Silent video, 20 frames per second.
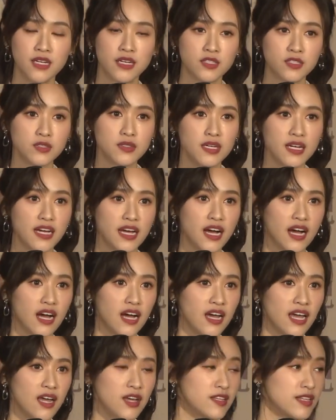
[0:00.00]
对啊，
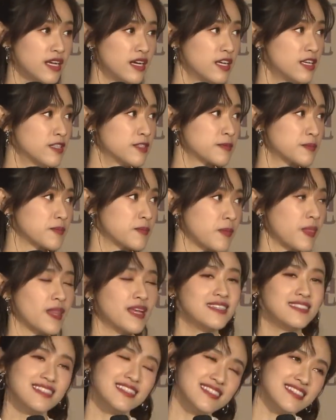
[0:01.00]
哎，他很，
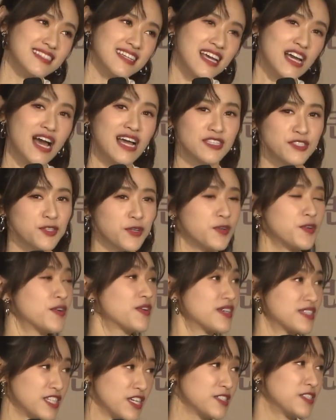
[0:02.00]
谢谢，还是有用
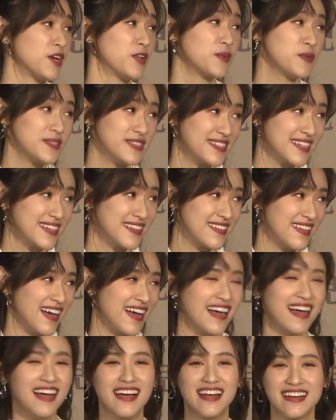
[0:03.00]
个小小滤镜
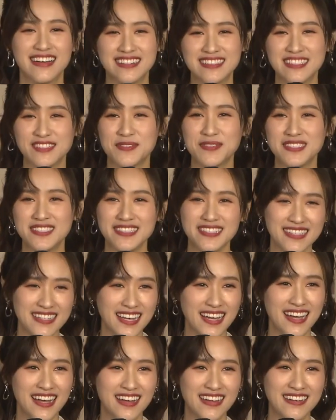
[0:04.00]
啦。怎么这
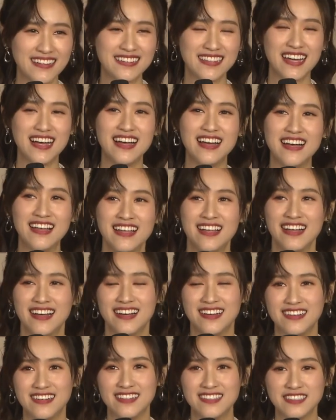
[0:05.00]
样？那
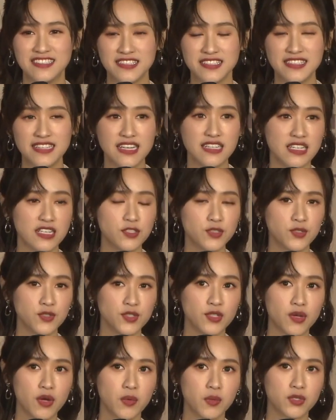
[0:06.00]
呃，其实那天就是
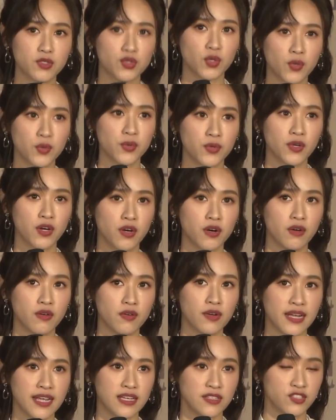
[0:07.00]
因为我终于有
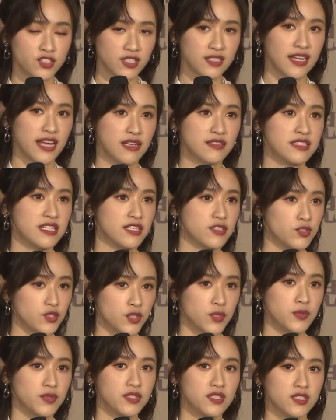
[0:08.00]
连着两天
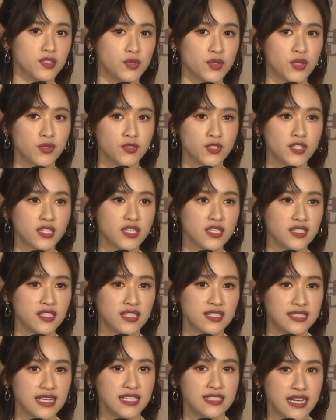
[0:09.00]
休息，所以我就刻意的
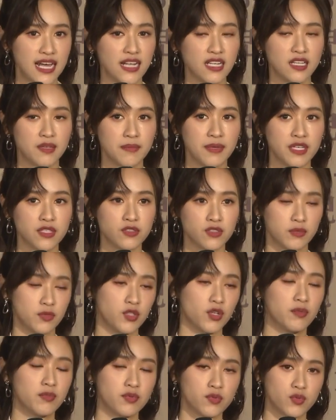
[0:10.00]
在家里面什么
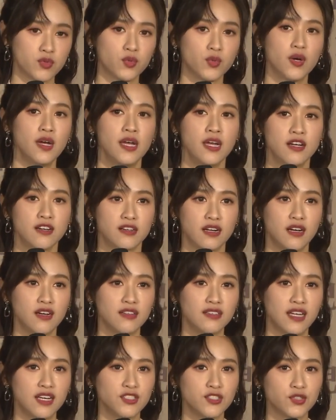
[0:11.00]
都不做。然后
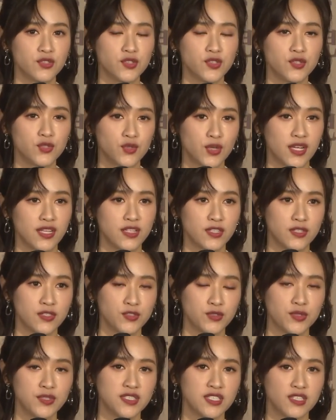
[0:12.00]
他就是传了
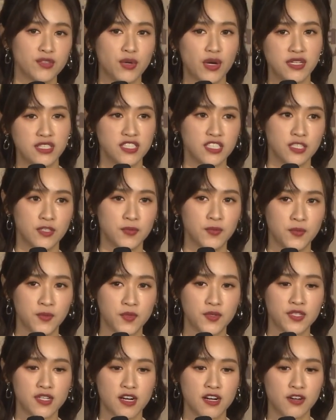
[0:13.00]
讯息关心
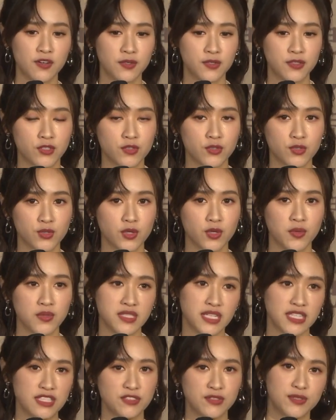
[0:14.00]
我，然后我说我现
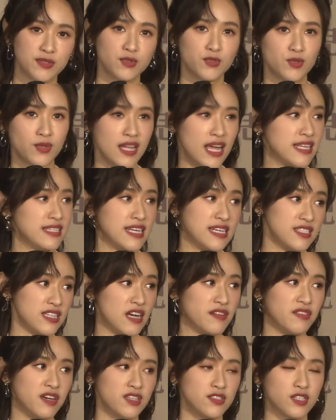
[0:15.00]
在就赖在沙
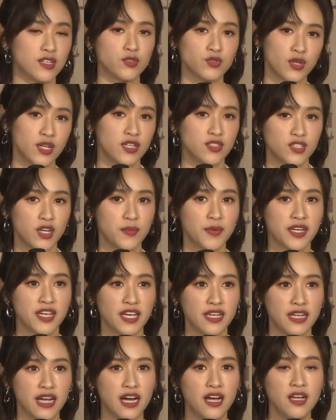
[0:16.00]
发上，传了照片
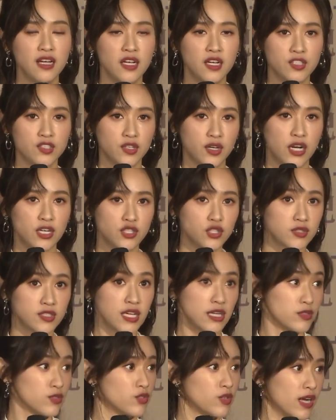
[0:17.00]
给他，就他就
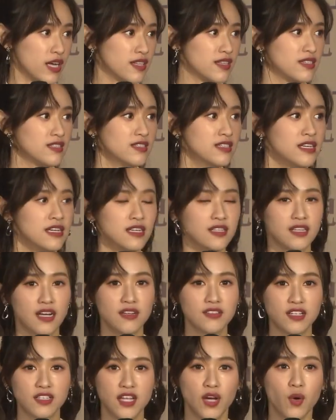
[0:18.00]
上传了。然后
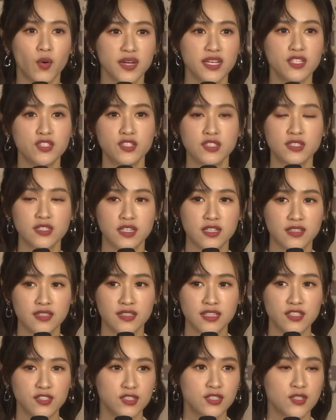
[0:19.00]
等到我意识的
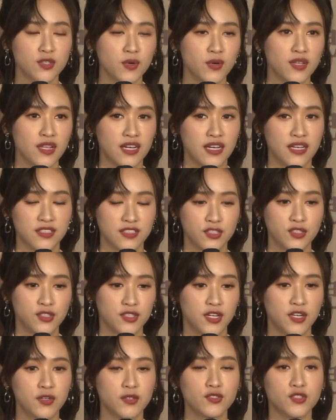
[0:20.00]
意识过来的时
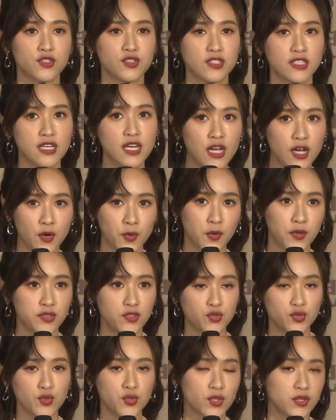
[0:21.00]
候，就是我
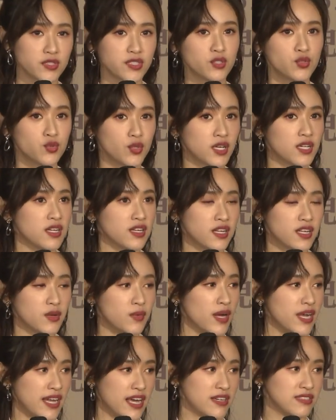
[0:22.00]
剧都已经追了另
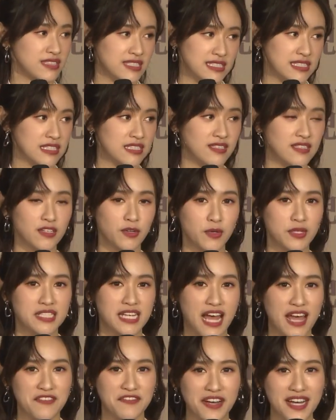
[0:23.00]
外两集了，我
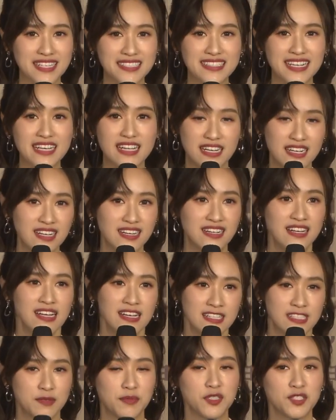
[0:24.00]
才发现，呃，
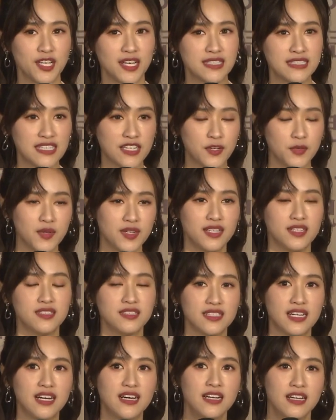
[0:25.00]
怎么上新闻了？这
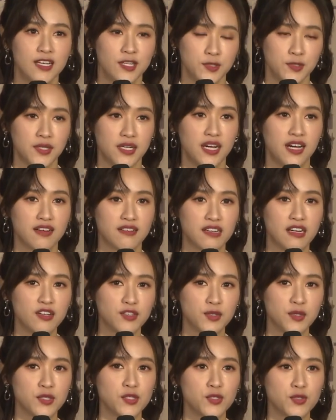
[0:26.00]
样，对啊。然后很
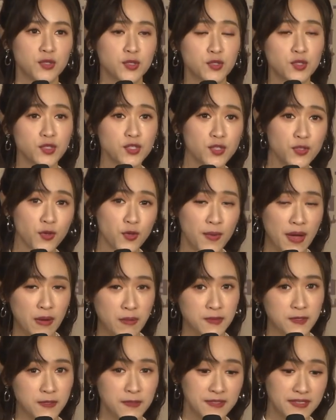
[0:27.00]
多人就说就是女版吴
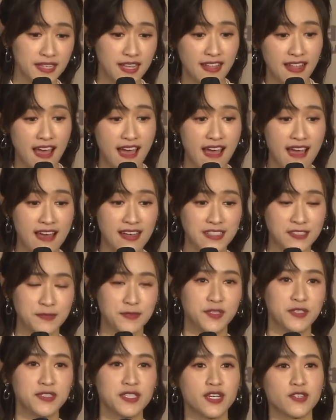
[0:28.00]
宗宪啊什么，
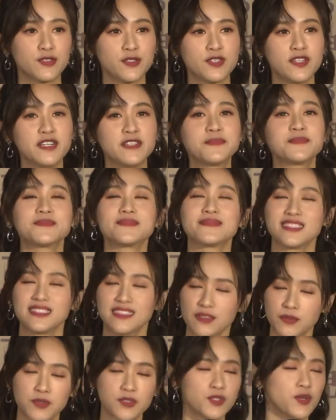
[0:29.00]
我想说。
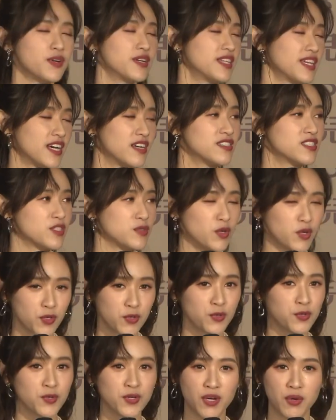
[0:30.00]
我终于一天要请我姑
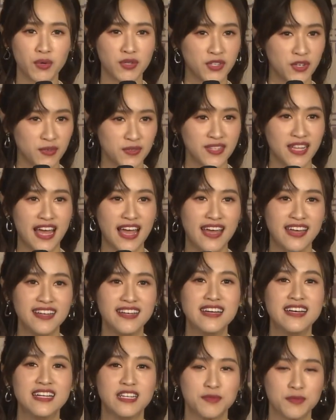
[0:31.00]
姑跟我同台，
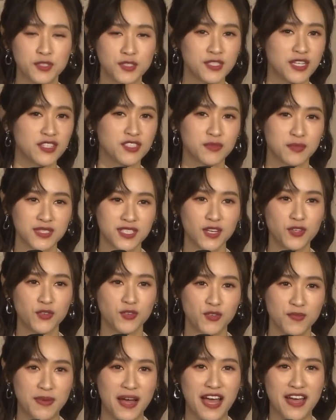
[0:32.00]
你就知道什么叫
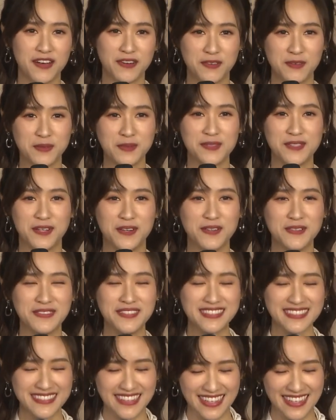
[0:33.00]
女版吴宗宪，